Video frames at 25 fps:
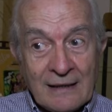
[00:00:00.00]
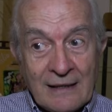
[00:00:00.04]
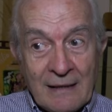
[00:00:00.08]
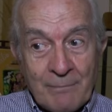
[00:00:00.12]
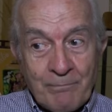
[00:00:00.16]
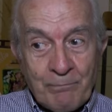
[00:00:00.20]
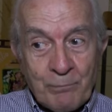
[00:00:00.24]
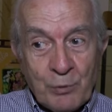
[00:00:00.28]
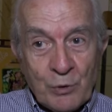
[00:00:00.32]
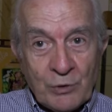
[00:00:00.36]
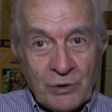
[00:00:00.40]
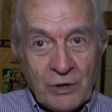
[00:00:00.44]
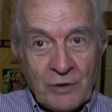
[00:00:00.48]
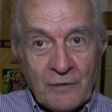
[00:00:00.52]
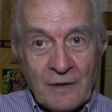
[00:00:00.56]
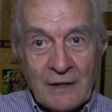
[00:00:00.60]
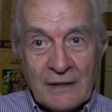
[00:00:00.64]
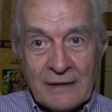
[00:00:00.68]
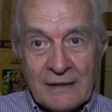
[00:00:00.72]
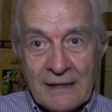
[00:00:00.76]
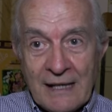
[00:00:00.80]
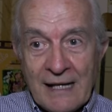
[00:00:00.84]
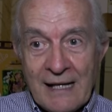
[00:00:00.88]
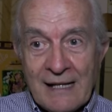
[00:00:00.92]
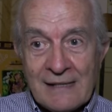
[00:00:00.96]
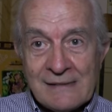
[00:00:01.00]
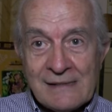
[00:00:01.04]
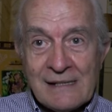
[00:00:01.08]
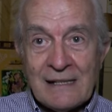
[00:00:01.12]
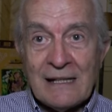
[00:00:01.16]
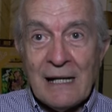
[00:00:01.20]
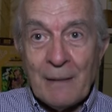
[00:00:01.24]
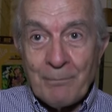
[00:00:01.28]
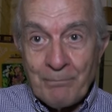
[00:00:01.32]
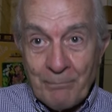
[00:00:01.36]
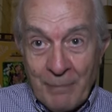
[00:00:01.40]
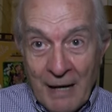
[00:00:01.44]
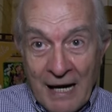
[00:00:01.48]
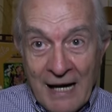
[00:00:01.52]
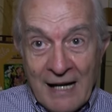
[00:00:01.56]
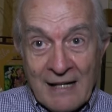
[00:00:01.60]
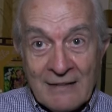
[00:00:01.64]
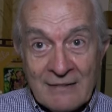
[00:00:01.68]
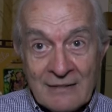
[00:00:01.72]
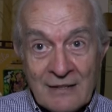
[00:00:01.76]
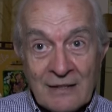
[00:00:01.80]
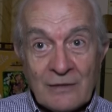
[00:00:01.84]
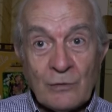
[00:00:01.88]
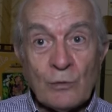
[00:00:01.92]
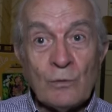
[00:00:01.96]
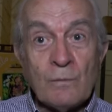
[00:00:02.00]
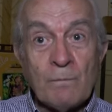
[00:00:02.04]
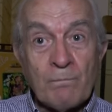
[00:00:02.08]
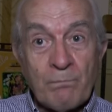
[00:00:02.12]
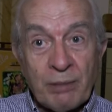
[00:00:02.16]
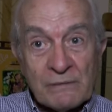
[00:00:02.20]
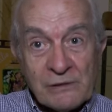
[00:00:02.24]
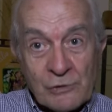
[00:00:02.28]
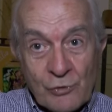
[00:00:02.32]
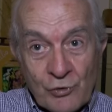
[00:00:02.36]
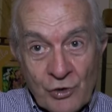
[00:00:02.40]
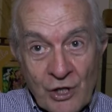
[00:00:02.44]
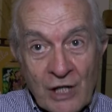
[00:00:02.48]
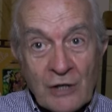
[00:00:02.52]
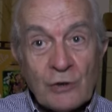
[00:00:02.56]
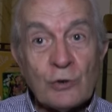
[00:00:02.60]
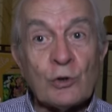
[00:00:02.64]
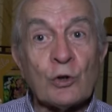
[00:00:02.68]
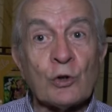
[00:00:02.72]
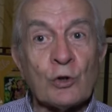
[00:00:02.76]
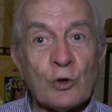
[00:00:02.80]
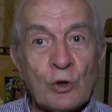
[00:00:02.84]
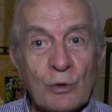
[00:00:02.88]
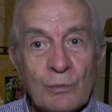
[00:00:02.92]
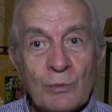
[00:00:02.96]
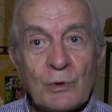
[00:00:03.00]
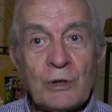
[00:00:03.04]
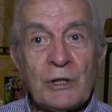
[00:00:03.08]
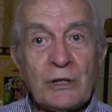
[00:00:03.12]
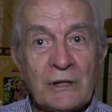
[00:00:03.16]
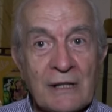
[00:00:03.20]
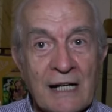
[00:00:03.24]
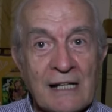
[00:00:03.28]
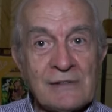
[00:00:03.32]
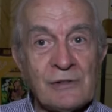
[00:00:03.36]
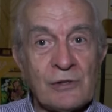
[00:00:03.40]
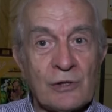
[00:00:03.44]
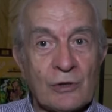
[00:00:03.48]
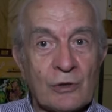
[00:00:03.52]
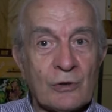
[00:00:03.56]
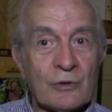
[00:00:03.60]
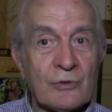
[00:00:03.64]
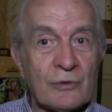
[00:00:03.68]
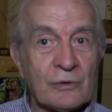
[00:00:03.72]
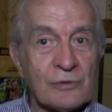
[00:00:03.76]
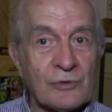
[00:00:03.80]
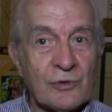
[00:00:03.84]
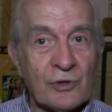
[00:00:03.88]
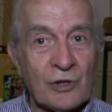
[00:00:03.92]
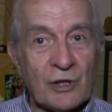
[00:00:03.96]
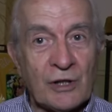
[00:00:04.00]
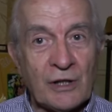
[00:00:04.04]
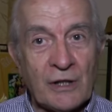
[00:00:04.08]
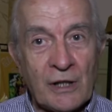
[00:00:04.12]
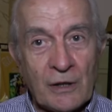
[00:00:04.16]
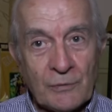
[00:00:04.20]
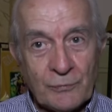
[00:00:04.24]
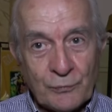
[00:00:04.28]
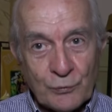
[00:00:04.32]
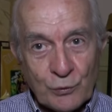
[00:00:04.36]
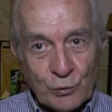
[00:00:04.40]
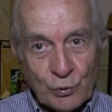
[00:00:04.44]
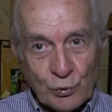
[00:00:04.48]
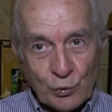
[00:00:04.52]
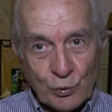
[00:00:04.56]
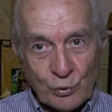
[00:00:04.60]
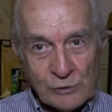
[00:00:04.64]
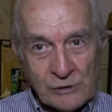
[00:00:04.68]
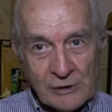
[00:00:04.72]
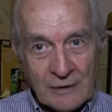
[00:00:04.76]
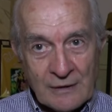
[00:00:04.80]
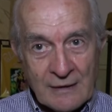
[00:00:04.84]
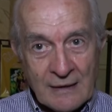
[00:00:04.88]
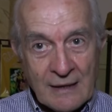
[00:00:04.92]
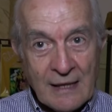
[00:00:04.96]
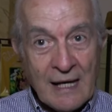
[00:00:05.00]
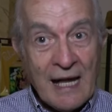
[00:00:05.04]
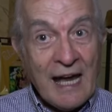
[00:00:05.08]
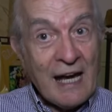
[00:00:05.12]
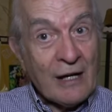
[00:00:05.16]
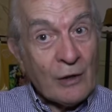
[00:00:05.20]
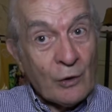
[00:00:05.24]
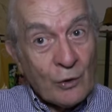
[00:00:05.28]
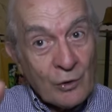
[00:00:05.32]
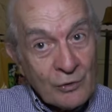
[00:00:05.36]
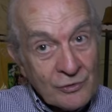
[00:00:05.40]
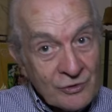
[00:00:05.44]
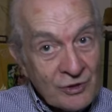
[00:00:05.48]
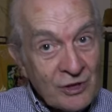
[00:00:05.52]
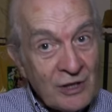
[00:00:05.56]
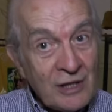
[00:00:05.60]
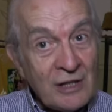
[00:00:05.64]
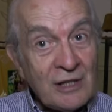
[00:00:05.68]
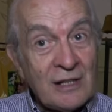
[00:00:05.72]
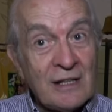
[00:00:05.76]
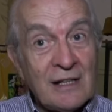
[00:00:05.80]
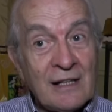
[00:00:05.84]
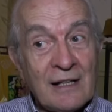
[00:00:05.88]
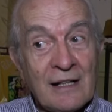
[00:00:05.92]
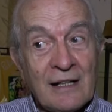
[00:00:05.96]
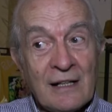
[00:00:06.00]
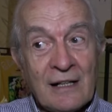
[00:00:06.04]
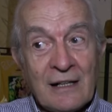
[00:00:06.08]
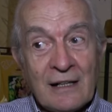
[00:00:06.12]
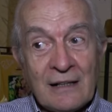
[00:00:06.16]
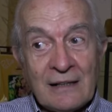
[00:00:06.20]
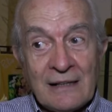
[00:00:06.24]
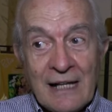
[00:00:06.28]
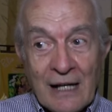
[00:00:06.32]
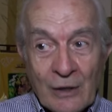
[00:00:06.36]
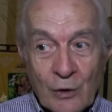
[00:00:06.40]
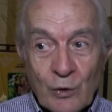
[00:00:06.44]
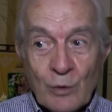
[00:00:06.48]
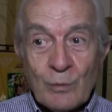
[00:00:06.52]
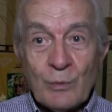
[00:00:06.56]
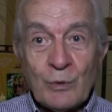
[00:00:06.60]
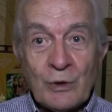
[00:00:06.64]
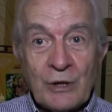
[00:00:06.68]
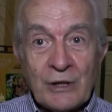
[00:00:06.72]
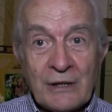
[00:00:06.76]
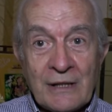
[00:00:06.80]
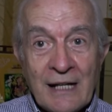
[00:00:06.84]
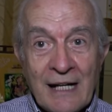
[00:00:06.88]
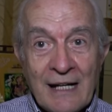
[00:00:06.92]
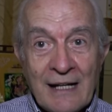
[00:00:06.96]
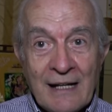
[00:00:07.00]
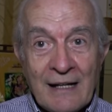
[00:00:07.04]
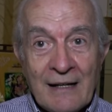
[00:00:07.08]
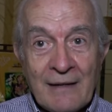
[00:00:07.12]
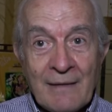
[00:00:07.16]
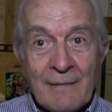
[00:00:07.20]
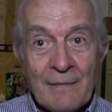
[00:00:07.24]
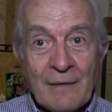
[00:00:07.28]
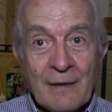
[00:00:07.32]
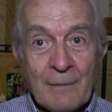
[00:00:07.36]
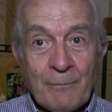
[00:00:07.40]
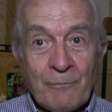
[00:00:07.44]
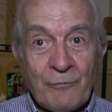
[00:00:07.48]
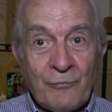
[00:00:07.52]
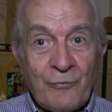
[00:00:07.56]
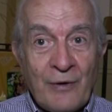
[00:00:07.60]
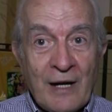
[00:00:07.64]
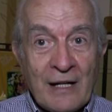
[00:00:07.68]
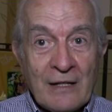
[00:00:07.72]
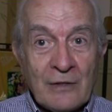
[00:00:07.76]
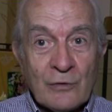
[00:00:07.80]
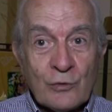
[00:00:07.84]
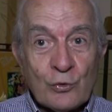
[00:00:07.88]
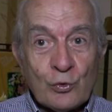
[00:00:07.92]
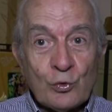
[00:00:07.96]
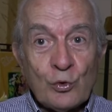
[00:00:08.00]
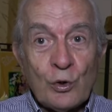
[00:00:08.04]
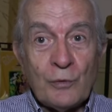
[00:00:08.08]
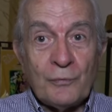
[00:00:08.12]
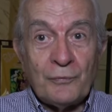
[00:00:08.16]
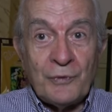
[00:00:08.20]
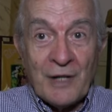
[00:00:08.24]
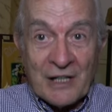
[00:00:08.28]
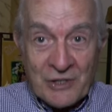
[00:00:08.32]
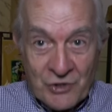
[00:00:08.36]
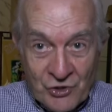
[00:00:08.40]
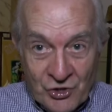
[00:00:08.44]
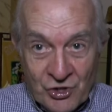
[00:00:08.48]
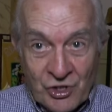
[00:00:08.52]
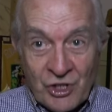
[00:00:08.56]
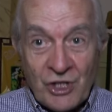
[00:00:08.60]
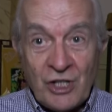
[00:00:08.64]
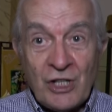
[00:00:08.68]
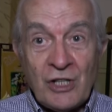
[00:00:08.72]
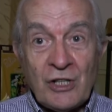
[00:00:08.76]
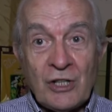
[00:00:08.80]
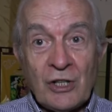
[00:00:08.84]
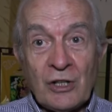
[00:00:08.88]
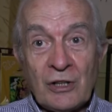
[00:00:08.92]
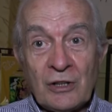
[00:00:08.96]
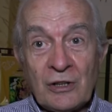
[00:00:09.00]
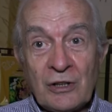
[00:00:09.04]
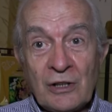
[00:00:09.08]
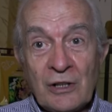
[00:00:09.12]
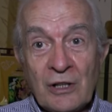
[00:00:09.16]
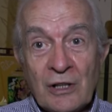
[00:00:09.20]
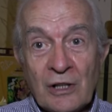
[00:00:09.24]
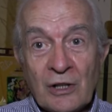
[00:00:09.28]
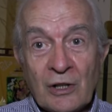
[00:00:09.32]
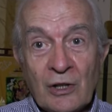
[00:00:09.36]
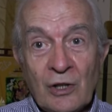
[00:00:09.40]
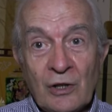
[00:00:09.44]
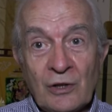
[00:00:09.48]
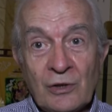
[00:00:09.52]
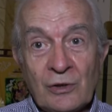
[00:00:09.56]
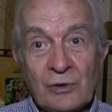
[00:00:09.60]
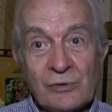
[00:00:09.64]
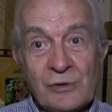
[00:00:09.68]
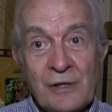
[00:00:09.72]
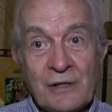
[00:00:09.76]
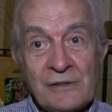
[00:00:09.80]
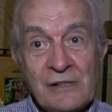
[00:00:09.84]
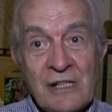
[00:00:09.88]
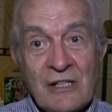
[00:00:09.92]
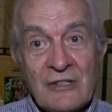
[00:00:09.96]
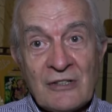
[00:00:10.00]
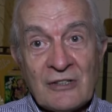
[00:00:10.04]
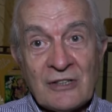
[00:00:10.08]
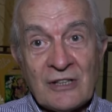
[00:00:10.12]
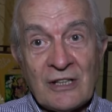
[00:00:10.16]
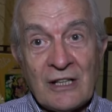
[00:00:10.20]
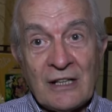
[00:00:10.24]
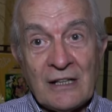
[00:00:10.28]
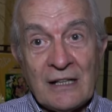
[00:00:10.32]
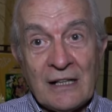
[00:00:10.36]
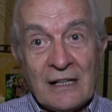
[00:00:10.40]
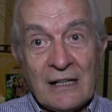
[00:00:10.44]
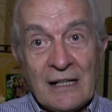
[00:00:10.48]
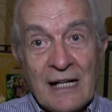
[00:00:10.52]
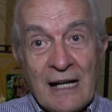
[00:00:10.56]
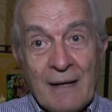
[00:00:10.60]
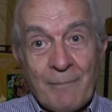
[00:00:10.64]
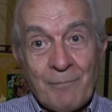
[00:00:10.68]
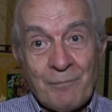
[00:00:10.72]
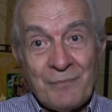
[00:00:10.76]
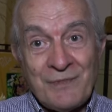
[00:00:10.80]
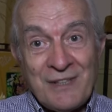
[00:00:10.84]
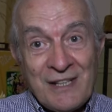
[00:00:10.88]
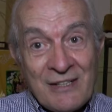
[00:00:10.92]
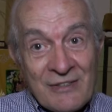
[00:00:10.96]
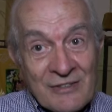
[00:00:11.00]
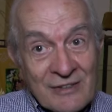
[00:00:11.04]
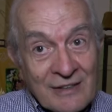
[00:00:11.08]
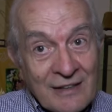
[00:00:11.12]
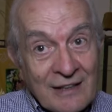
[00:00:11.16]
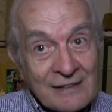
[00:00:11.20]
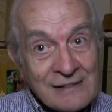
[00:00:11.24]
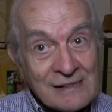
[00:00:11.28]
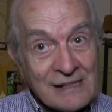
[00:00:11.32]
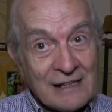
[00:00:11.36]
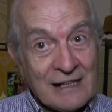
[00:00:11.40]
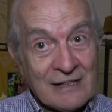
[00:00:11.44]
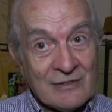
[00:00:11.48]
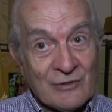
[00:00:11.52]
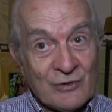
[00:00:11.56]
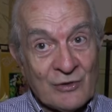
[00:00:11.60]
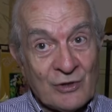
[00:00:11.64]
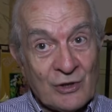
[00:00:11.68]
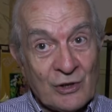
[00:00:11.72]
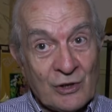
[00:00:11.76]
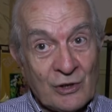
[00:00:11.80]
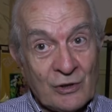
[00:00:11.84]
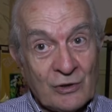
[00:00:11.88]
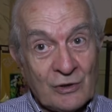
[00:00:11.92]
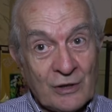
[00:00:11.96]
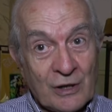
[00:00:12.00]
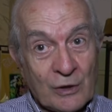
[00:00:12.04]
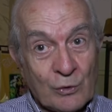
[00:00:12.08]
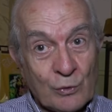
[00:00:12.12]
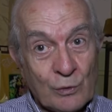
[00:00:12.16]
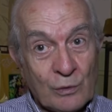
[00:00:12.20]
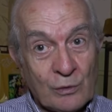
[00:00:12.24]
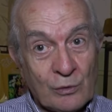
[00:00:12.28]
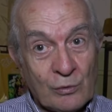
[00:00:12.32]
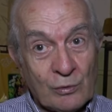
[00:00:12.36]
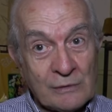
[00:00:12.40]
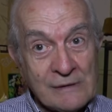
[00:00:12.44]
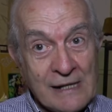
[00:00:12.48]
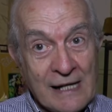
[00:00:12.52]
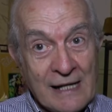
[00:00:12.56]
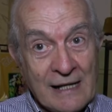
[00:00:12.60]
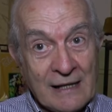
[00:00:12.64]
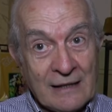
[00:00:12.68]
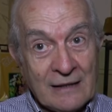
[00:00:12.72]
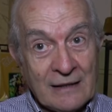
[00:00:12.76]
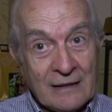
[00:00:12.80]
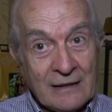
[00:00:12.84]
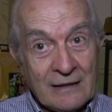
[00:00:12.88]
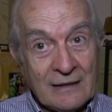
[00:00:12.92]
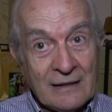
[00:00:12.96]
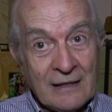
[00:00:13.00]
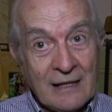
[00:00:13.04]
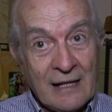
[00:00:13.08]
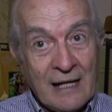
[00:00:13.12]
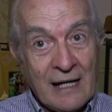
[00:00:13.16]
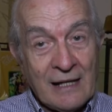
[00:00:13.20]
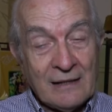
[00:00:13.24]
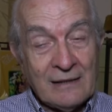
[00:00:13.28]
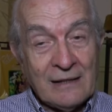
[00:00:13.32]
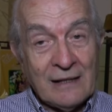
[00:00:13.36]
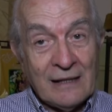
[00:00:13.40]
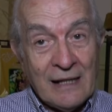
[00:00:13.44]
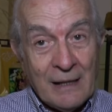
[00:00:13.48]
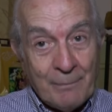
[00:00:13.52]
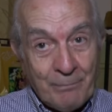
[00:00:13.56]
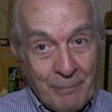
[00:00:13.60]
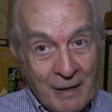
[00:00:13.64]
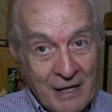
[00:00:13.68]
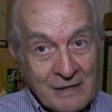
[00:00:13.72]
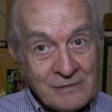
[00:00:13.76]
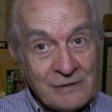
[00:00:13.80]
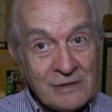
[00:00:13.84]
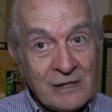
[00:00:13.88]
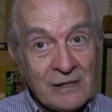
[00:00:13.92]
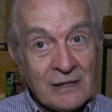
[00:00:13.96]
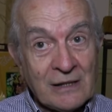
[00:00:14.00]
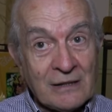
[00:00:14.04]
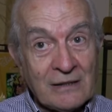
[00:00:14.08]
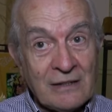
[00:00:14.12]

che può diventare la base di un progetto comunitario di costruzione del futuro. E così la comunità fa il suo vaccino contro i rischi della disgregazione culturale e della perdita